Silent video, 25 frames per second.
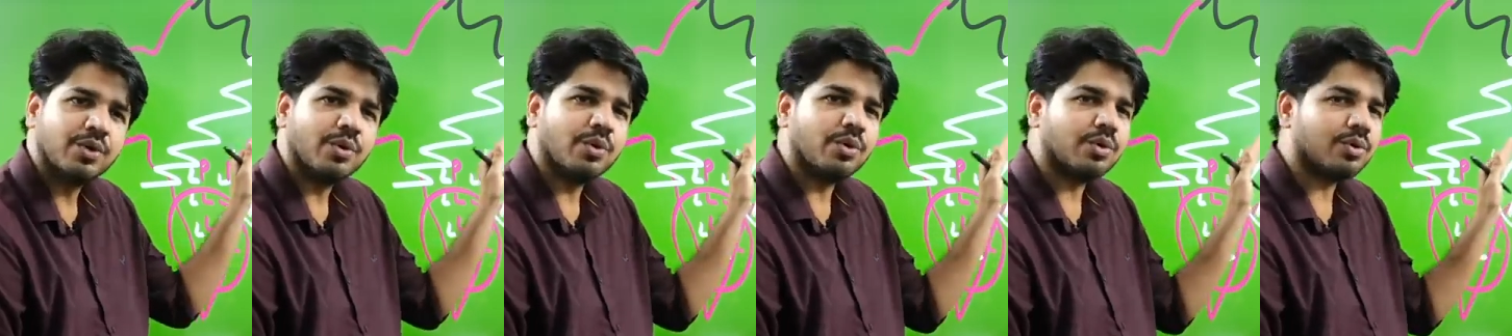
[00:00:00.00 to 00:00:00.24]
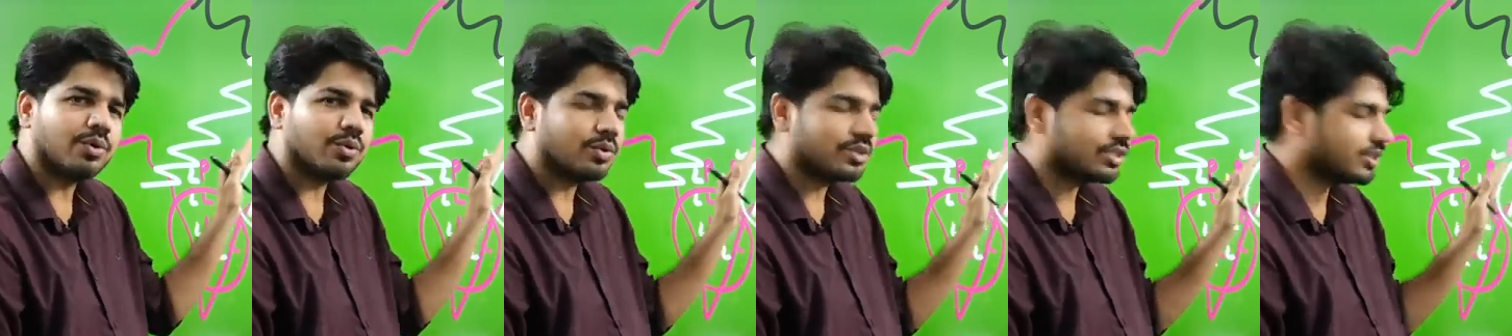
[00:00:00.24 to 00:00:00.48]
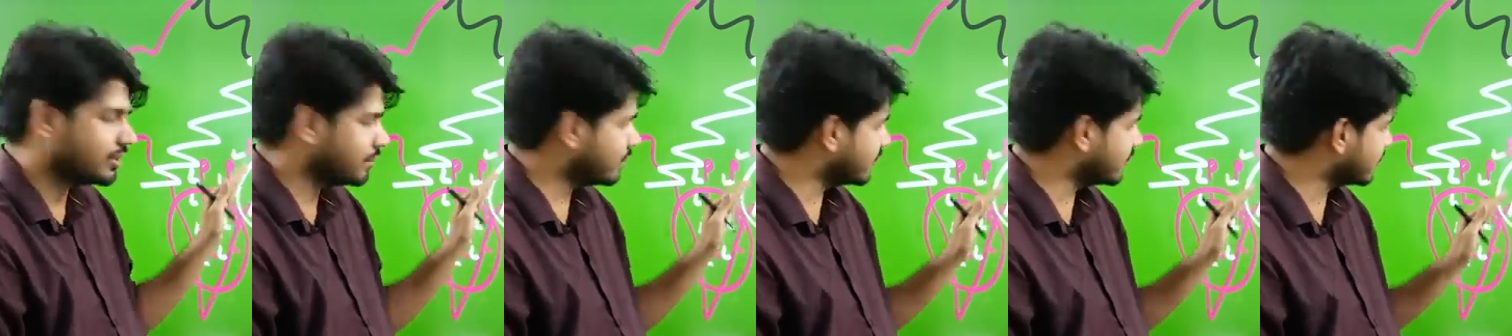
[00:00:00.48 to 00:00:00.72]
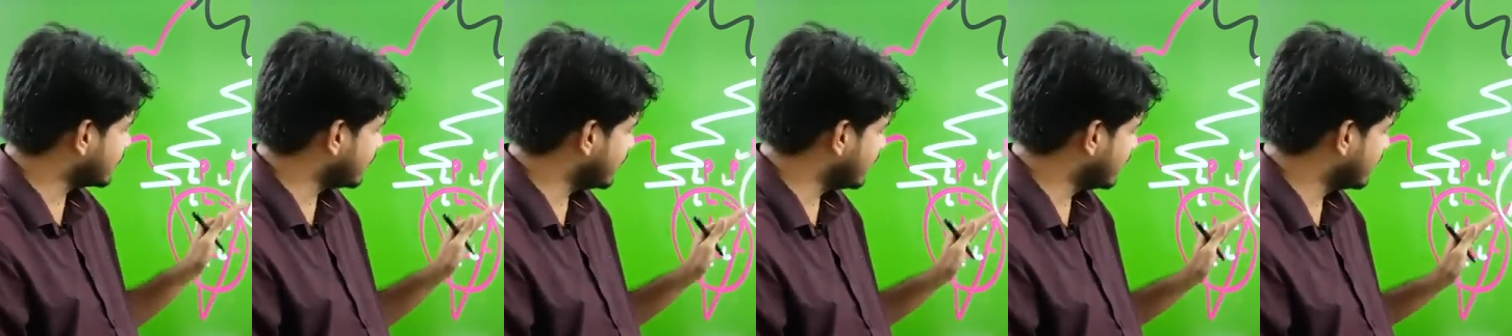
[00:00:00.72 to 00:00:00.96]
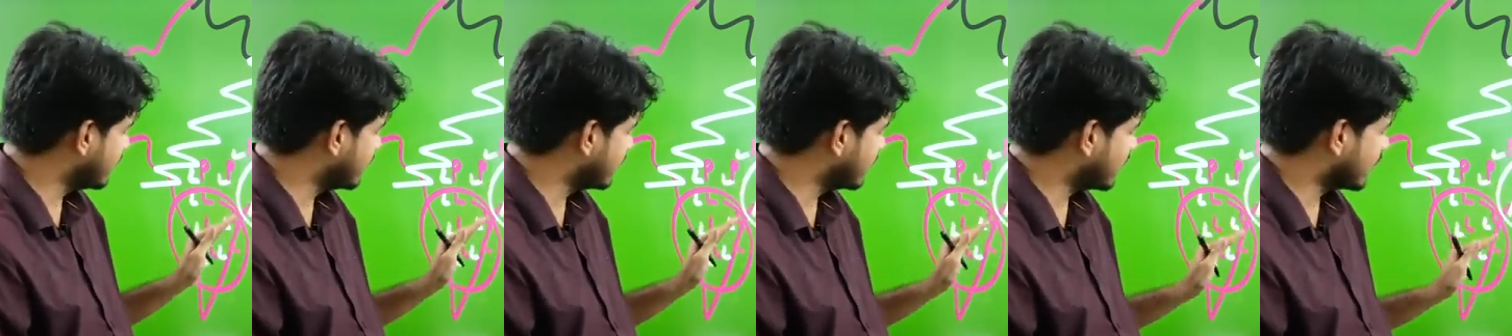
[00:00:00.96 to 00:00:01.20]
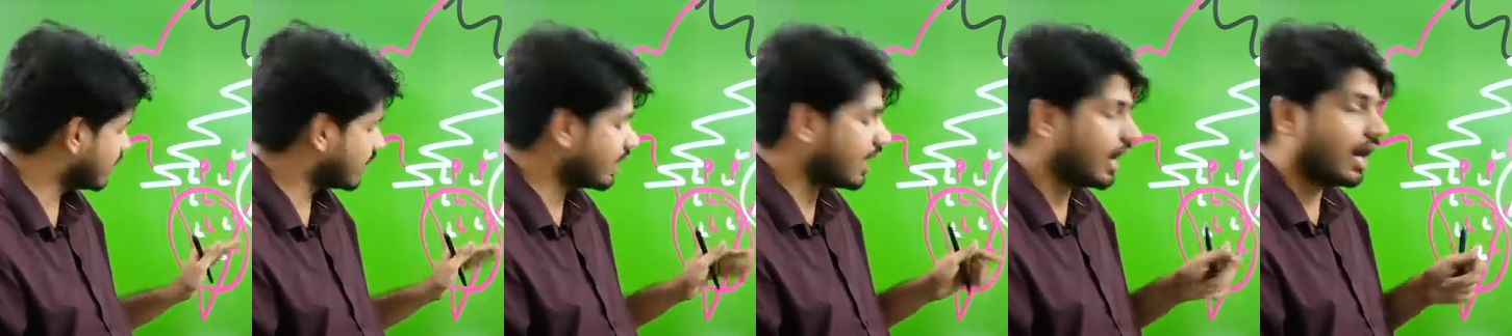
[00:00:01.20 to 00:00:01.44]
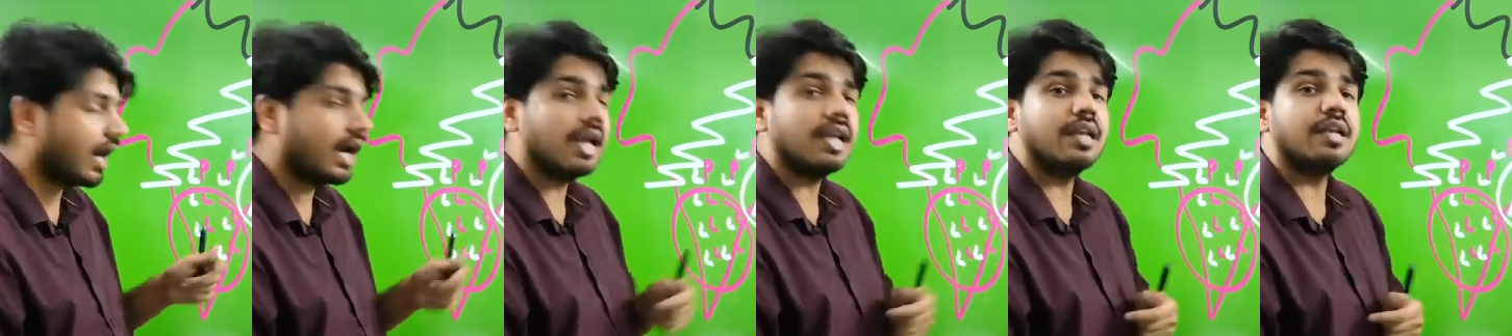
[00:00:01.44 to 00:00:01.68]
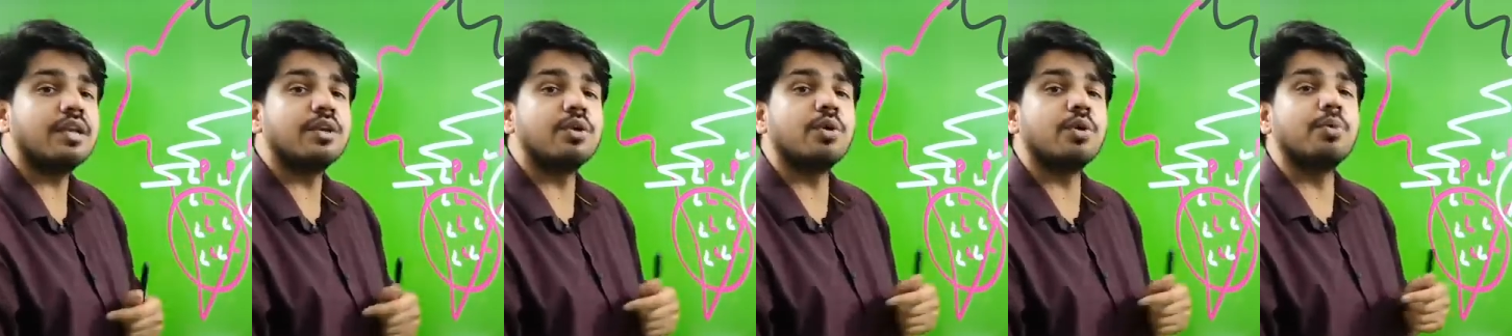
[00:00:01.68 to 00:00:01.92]
और कौन सी बची लाल
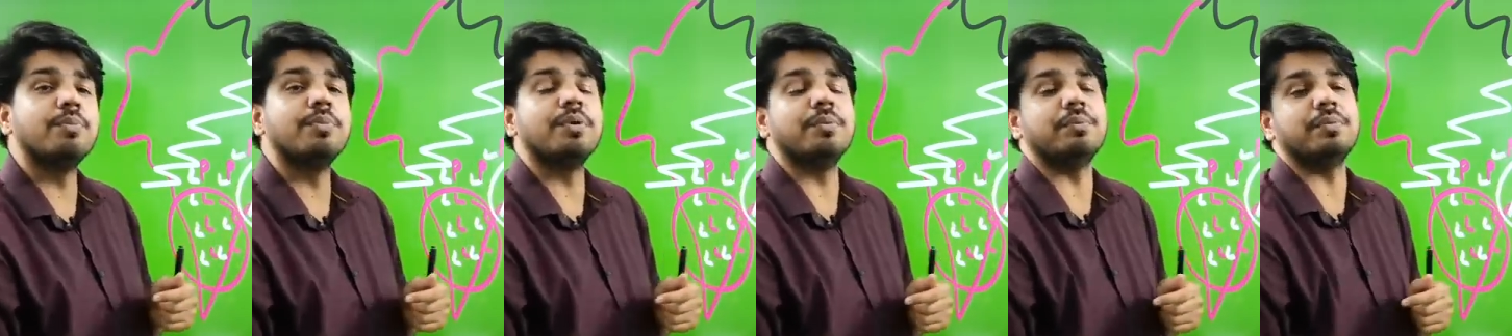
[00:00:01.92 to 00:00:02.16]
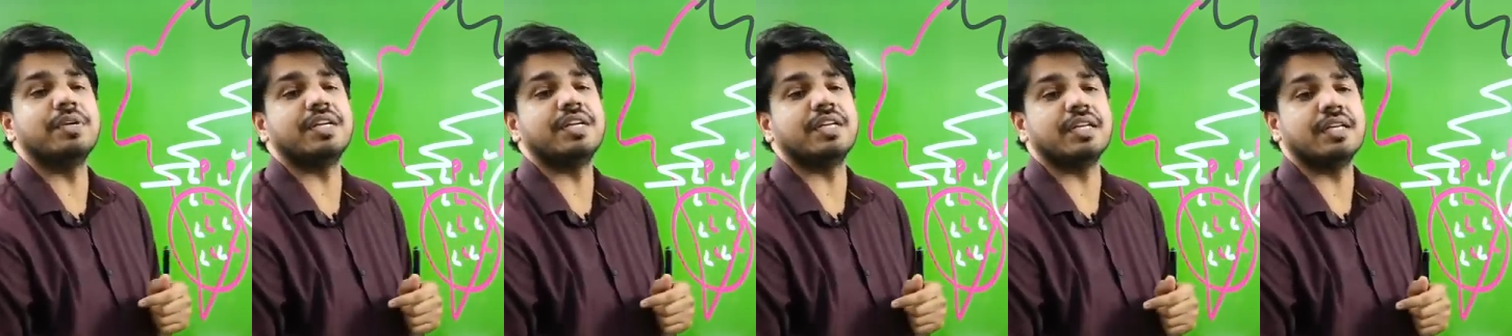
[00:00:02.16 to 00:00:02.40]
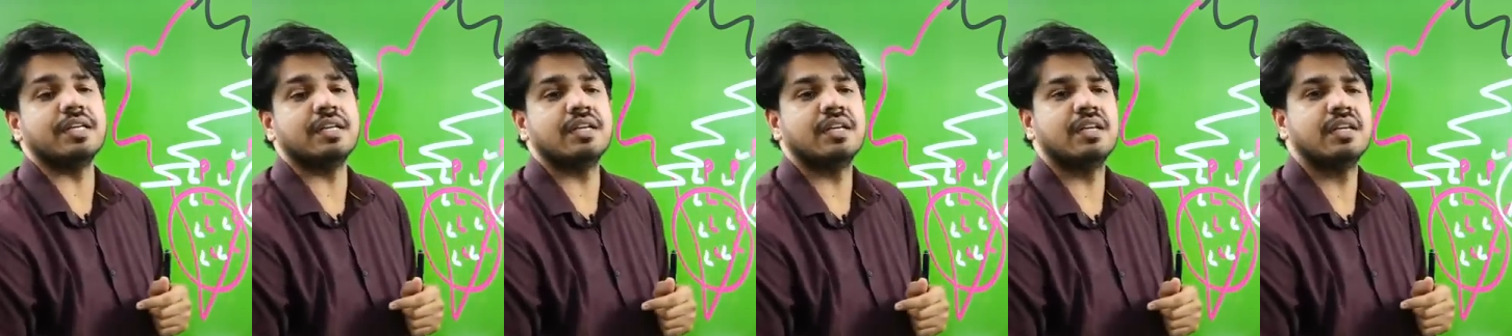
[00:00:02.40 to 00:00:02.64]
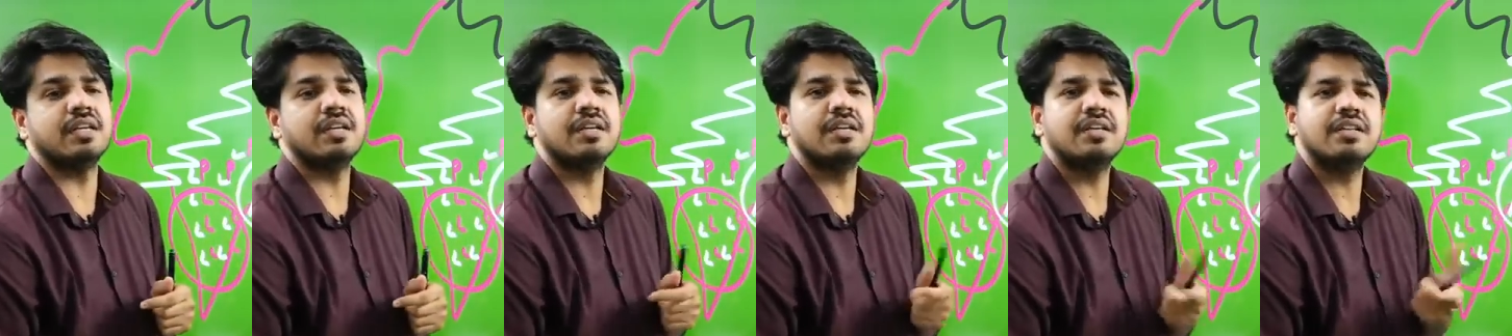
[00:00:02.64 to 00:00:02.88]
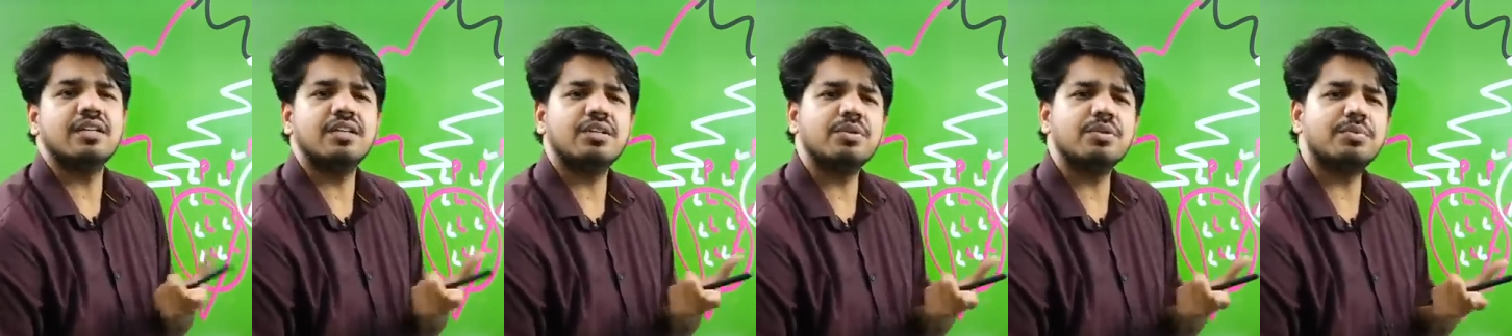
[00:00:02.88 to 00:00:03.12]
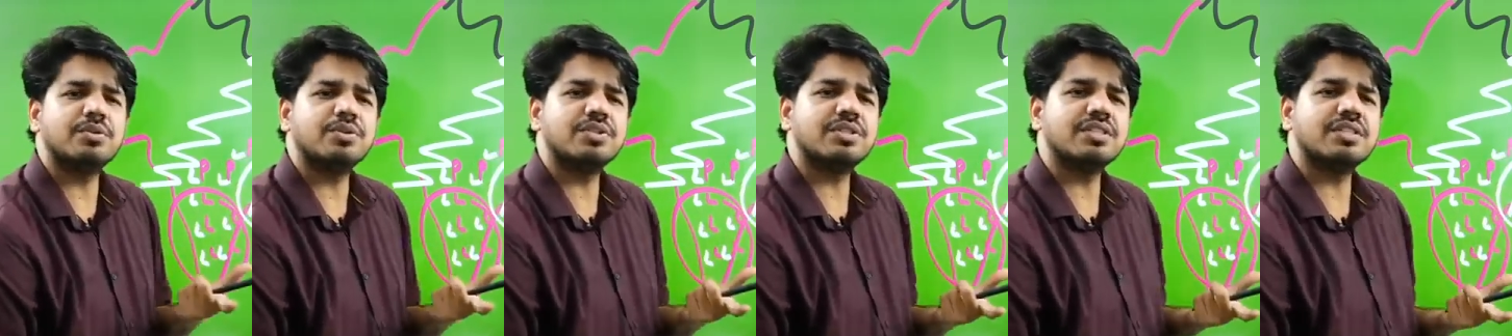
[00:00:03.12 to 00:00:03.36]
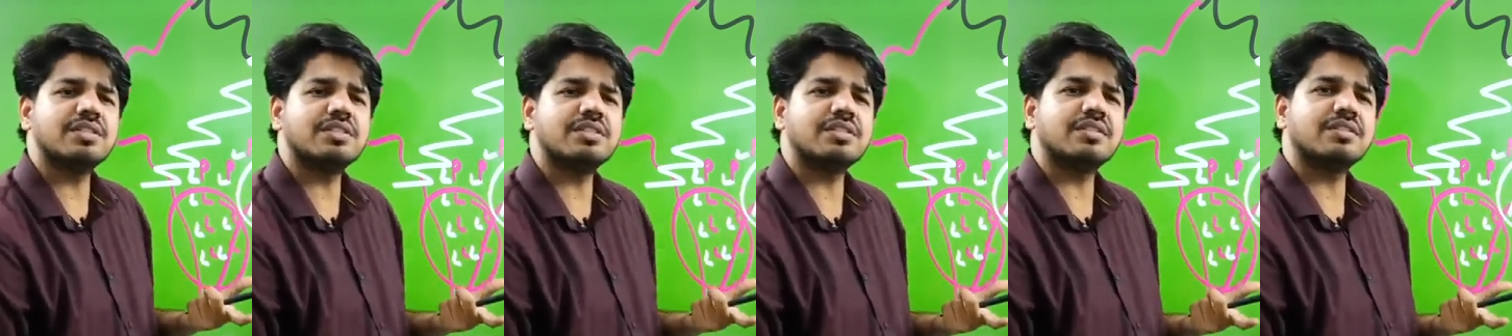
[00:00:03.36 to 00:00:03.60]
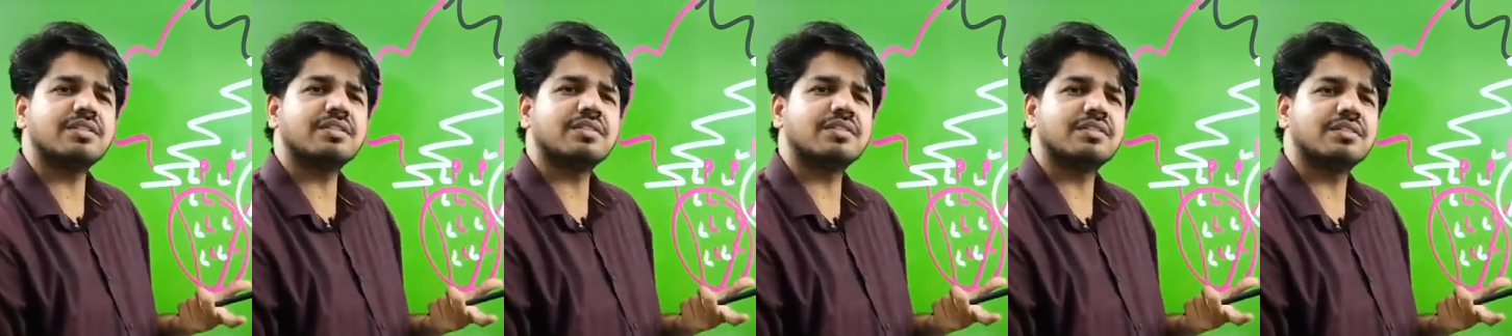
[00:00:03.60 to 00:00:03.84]
लोमी मिट्टी ये तो बहुत
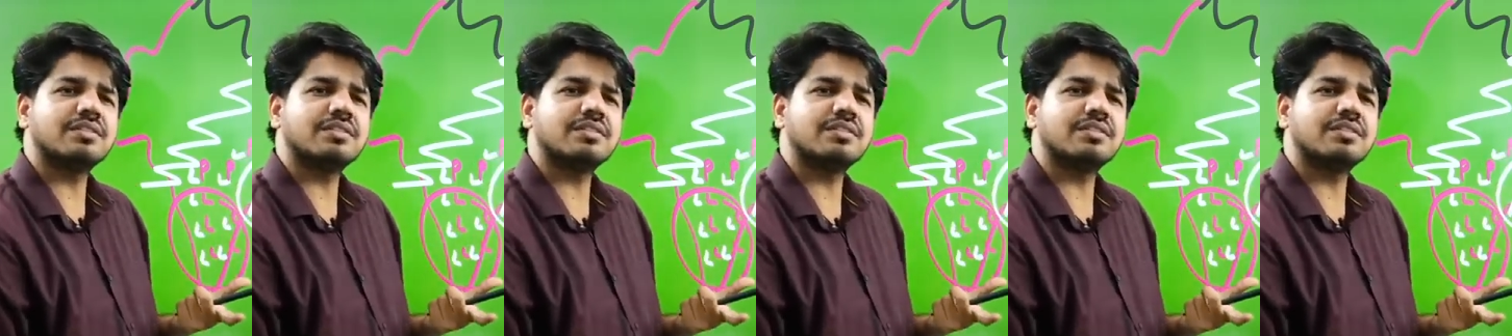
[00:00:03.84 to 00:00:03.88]
ईजी